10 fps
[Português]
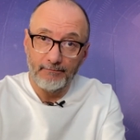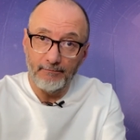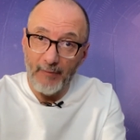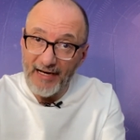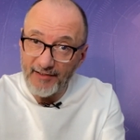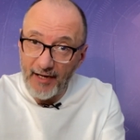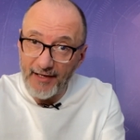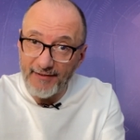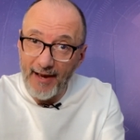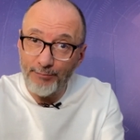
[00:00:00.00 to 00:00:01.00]
Mas
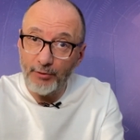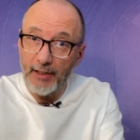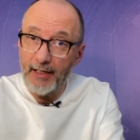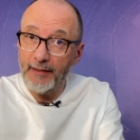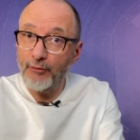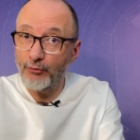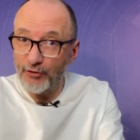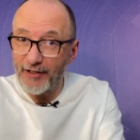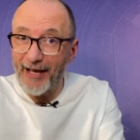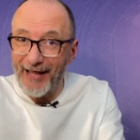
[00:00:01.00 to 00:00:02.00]
rezar por ele não
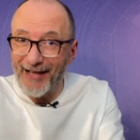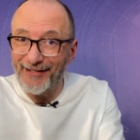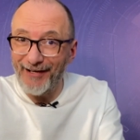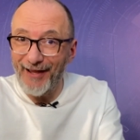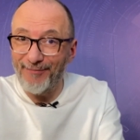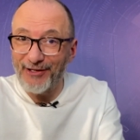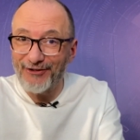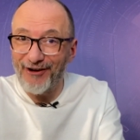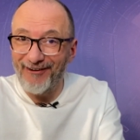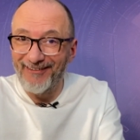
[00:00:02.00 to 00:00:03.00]
custa nada, né,
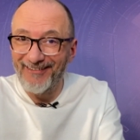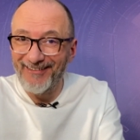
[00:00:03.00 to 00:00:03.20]
pessoal?